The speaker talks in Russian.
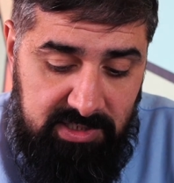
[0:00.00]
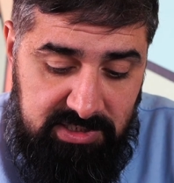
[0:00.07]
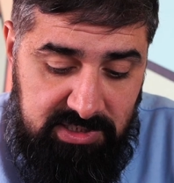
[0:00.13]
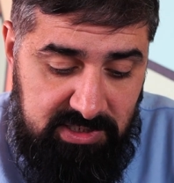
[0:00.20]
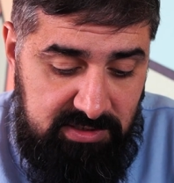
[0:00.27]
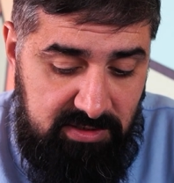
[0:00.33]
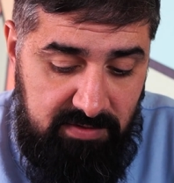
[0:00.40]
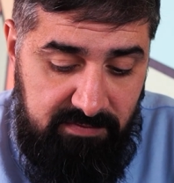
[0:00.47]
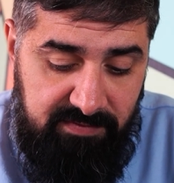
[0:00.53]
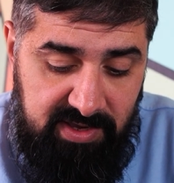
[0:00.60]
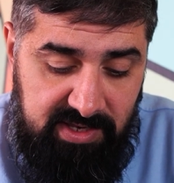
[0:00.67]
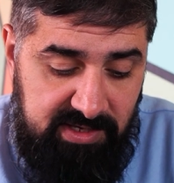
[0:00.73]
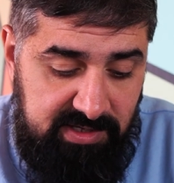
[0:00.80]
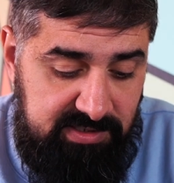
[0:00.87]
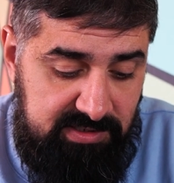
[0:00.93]
Сейчас
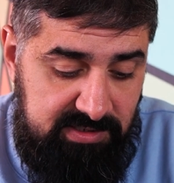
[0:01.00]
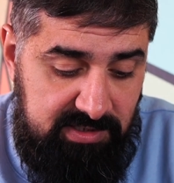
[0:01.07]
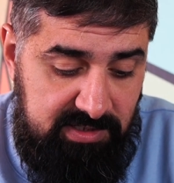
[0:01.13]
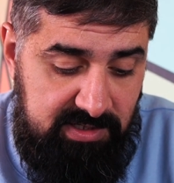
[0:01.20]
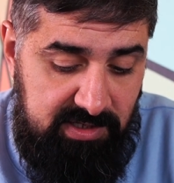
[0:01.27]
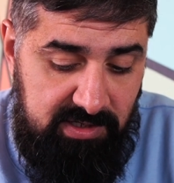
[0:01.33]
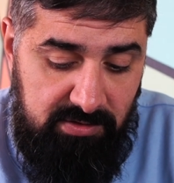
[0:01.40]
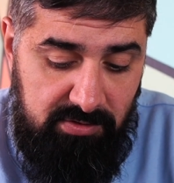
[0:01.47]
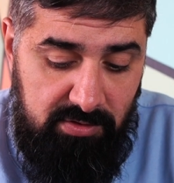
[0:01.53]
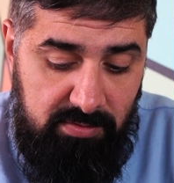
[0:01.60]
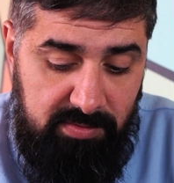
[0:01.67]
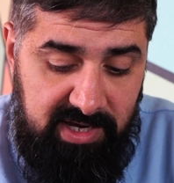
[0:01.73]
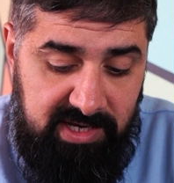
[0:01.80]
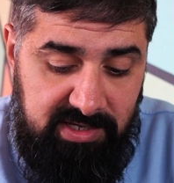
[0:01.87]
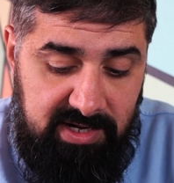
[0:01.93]
Феникс э, и Лол
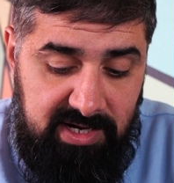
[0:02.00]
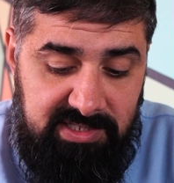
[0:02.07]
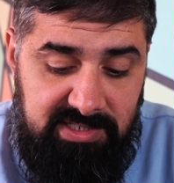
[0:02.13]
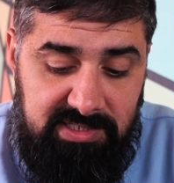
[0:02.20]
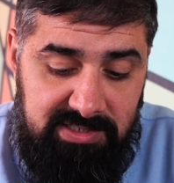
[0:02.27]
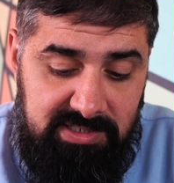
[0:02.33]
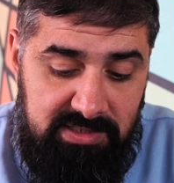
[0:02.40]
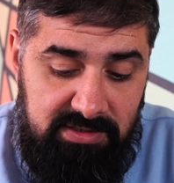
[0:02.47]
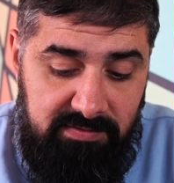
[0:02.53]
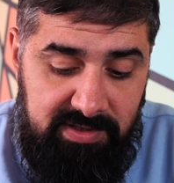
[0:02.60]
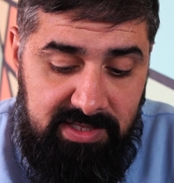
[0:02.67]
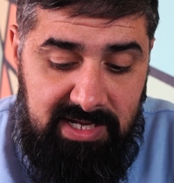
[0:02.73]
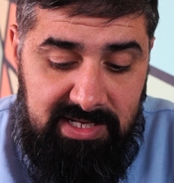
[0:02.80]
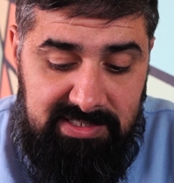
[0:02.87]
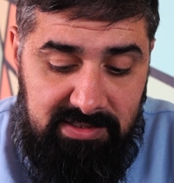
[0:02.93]
Майнер
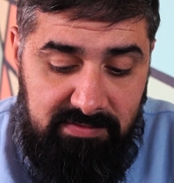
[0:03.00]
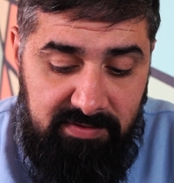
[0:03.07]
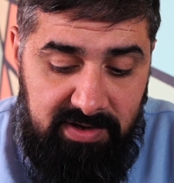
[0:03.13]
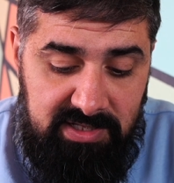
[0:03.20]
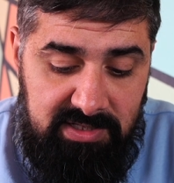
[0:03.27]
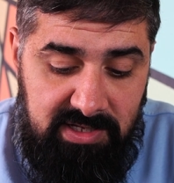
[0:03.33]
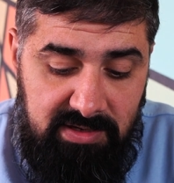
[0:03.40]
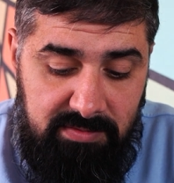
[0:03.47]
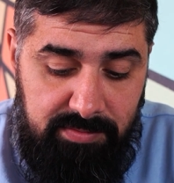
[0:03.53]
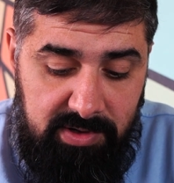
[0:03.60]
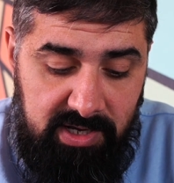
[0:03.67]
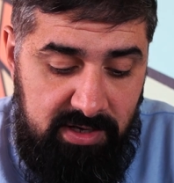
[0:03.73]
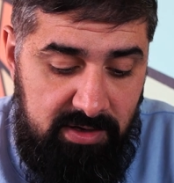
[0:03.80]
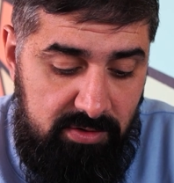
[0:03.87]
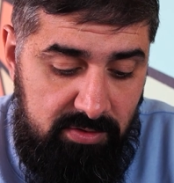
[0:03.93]
11-12 ватт они
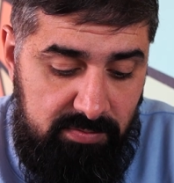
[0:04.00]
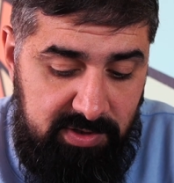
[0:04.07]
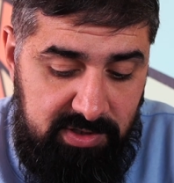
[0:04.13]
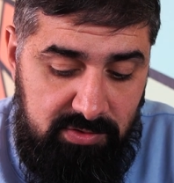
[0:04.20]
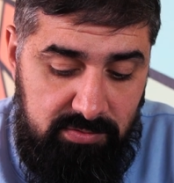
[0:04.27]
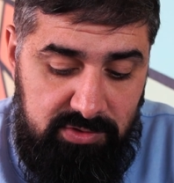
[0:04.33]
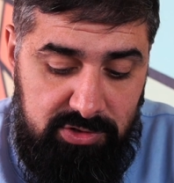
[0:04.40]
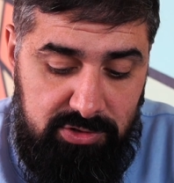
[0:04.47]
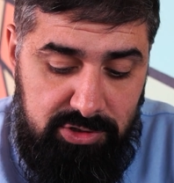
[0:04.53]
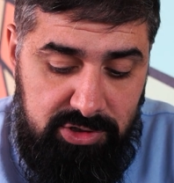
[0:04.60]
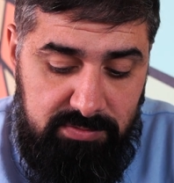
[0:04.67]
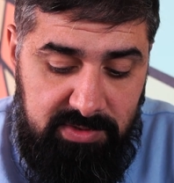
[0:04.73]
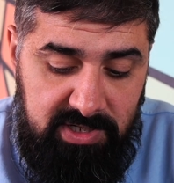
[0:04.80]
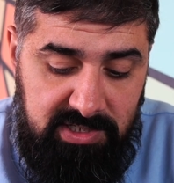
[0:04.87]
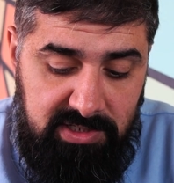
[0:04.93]
прыгают, потом идет
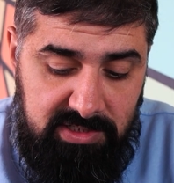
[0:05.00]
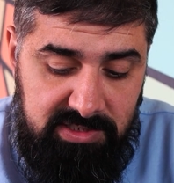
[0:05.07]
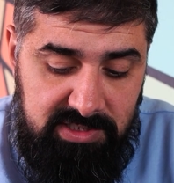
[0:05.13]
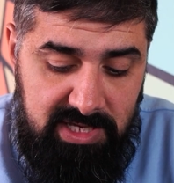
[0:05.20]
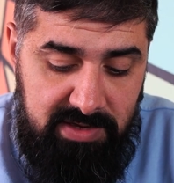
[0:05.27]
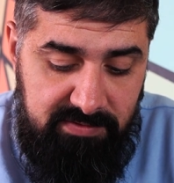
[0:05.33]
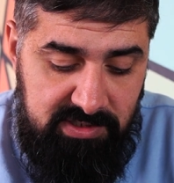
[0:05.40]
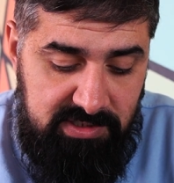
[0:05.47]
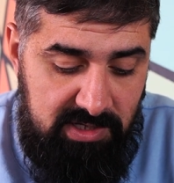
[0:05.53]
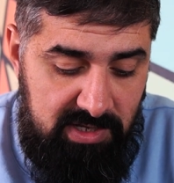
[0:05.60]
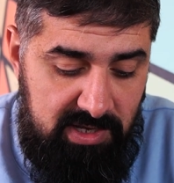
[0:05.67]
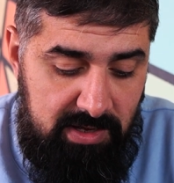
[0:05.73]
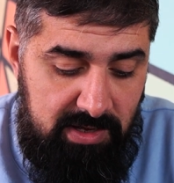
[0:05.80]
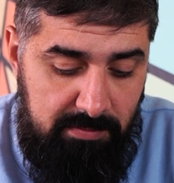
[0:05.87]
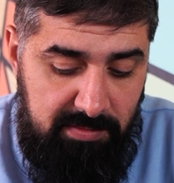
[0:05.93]
G-Miner 9,
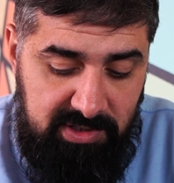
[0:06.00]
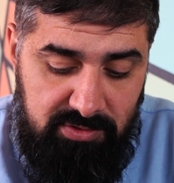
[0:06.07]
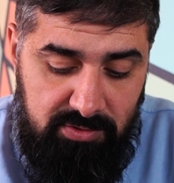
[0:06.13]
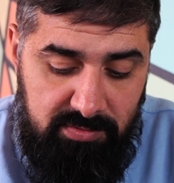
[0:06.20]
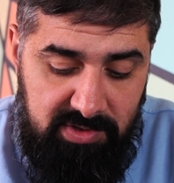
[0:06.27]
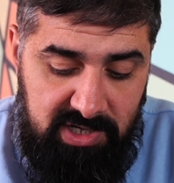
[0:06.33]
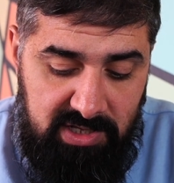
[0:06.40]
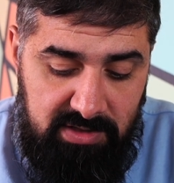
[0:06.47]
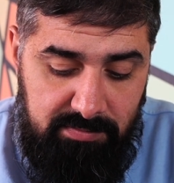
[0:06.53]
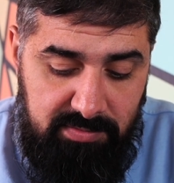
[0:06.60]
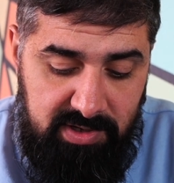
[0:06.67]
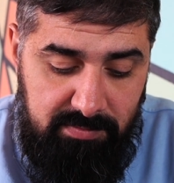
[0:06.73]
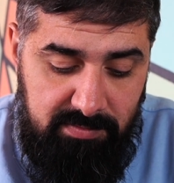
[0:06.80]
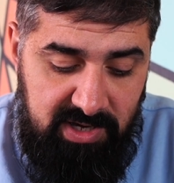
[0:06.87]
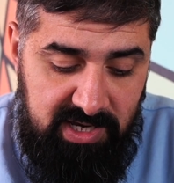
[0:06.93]
потом NB
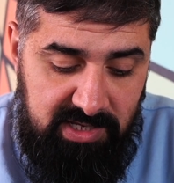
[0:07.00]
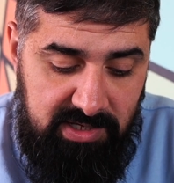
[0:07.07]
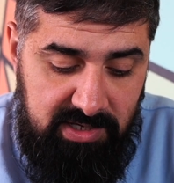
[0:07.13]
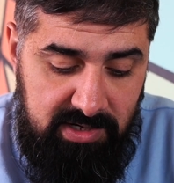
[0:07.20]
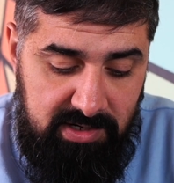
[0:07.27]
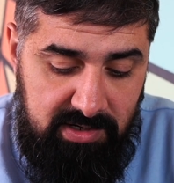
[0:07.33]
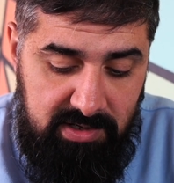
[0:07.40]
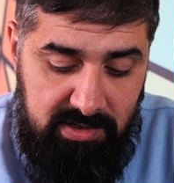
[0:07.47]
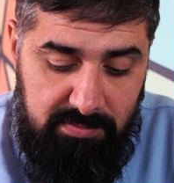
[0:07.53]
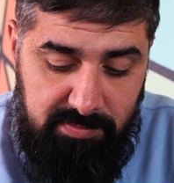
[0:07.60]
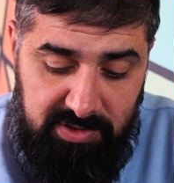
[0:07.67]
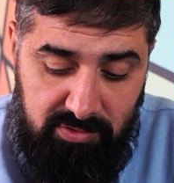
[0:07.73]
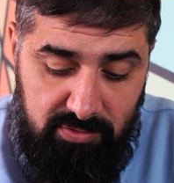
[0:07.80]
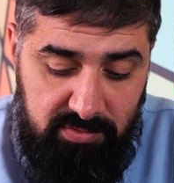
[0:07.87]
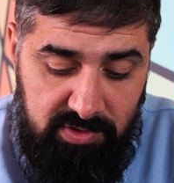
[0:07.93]
Miner, э,
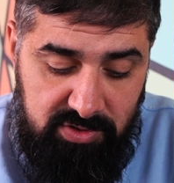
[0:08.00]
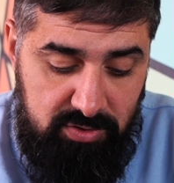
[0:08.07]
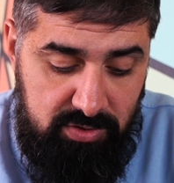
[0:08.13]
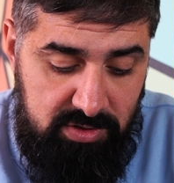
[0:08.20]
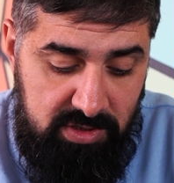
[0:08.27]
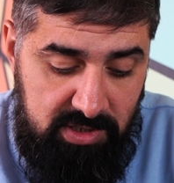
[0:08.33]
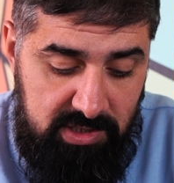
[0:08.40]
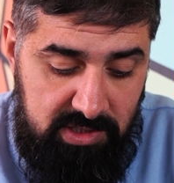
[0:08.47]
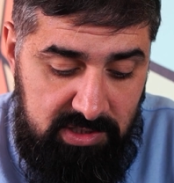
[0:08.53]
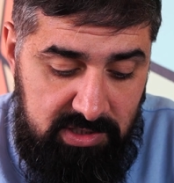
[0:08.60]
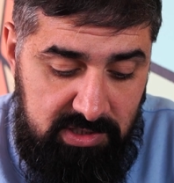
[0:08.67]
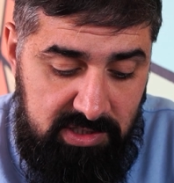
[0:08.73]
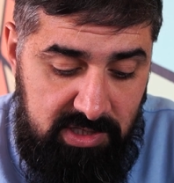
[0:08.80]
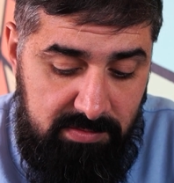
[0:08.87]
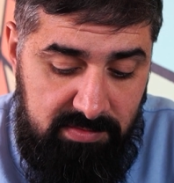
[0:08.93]
потом идет э,
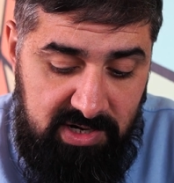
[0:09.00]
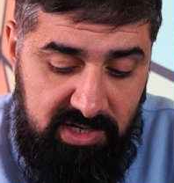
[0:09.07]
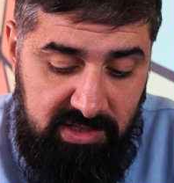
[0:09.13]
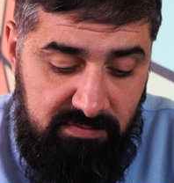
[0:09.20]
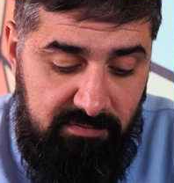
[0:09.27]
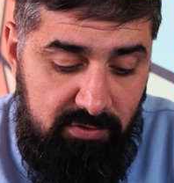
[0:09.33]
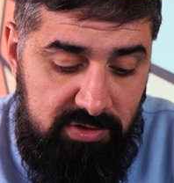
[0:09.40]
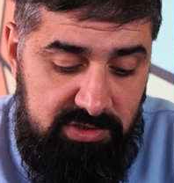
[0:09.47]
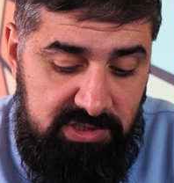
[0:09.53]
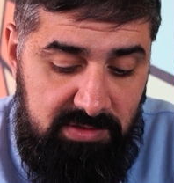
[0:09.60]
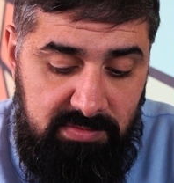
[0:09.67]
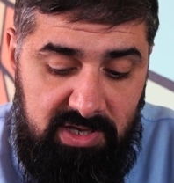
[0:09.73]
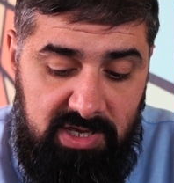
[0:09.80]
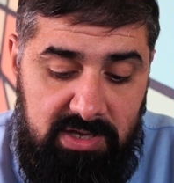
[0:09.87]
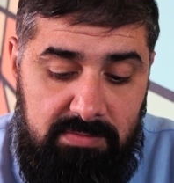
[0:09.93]
Team Red
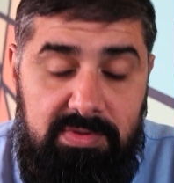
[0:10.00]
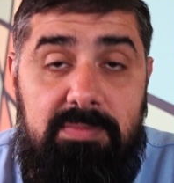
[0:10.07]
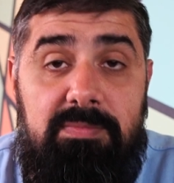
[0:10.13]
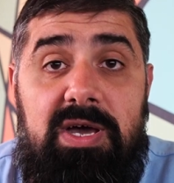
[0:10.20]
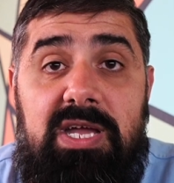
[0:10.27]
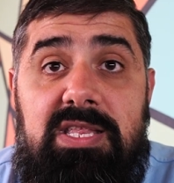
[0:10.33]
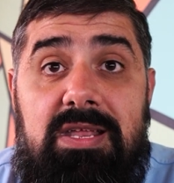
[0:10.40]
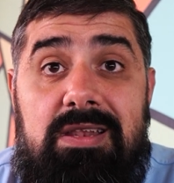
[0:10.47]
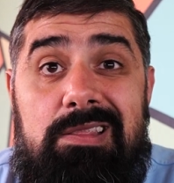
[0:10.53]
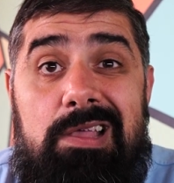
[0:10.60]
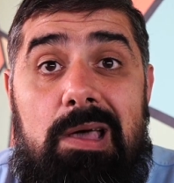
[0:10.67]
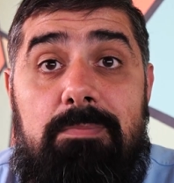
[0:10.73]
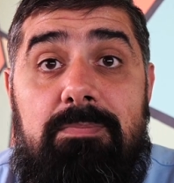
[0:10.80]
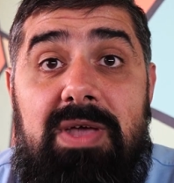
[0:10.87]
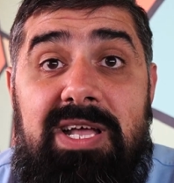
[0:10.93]
8 и NB Miner
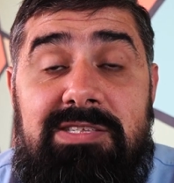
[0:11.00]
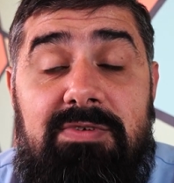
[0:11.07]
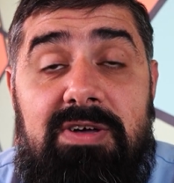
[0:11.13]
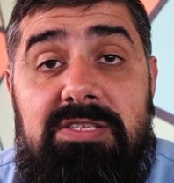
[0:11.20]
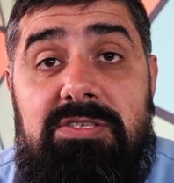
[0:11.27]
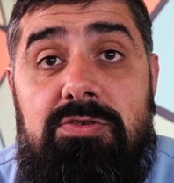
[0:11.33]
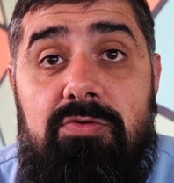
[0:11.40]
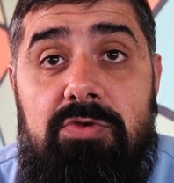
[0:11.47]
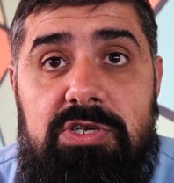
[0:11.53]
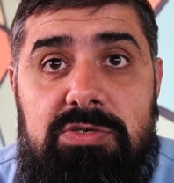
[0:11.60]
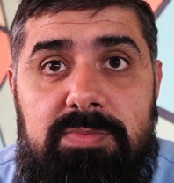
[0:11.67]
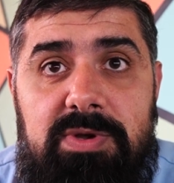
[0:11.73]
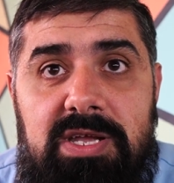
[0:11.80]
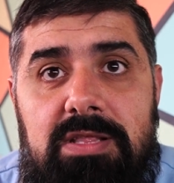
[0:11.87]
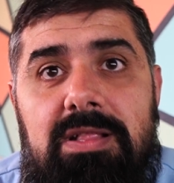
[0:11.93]
на 5 ватт всего лишь
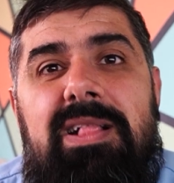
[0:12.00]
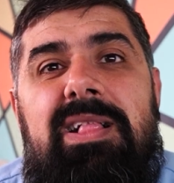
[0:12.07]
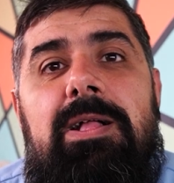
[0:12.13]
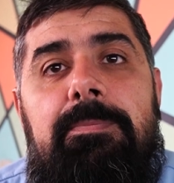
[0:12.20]
прыгает.